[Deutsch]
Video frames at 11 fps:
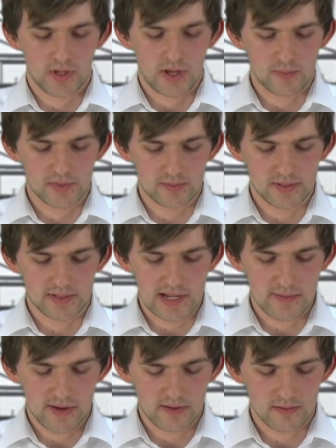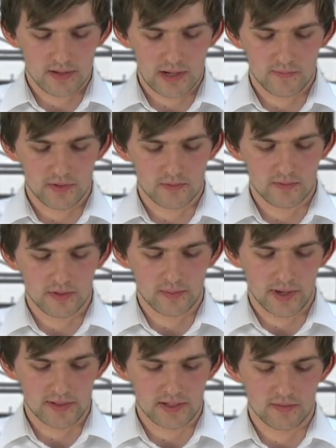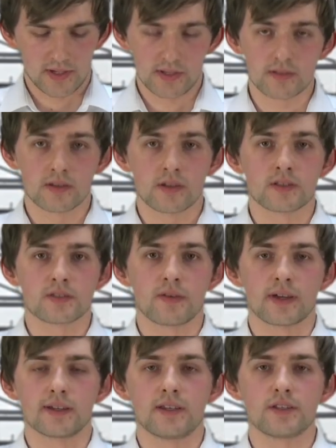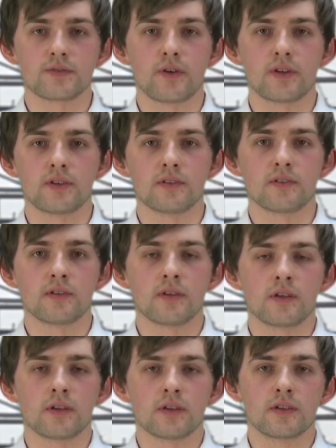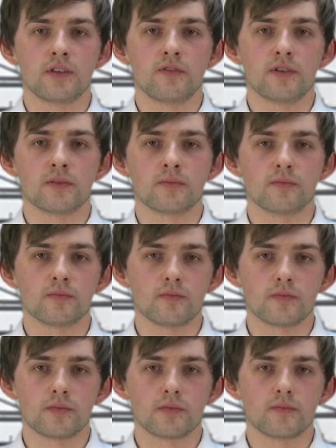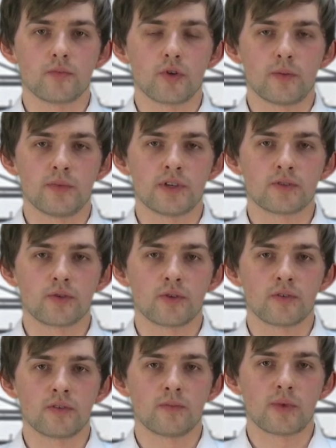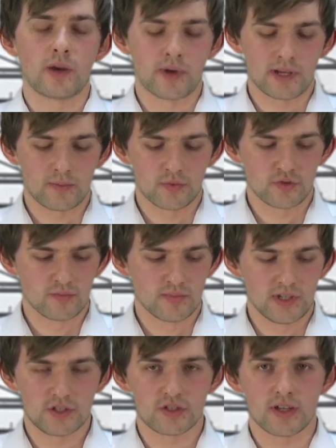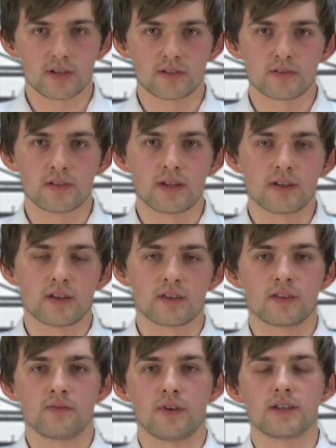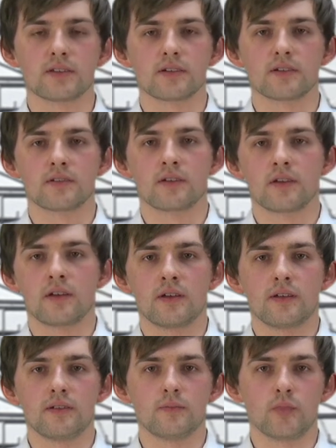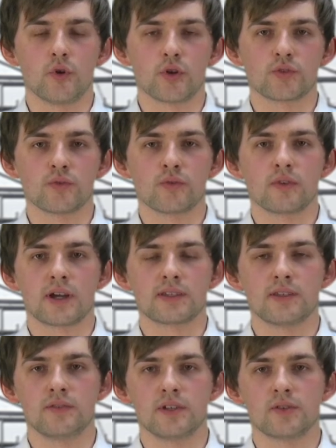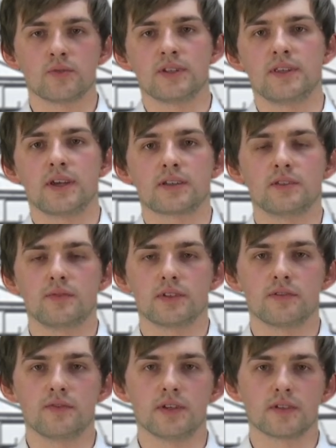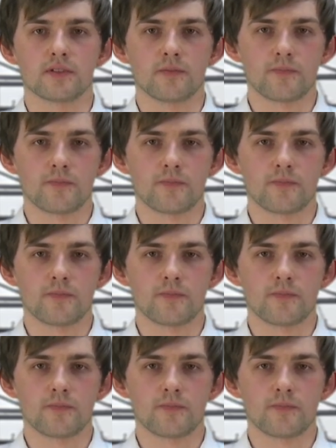Am Display selber haben wir, wie bereits erwähnt, zwei Relais vorhanden, die wir programmieren können ab einer bestimmten Lichtstärke, dass dann weitere Beleuchtung aktiviert oder deaktiviert wird.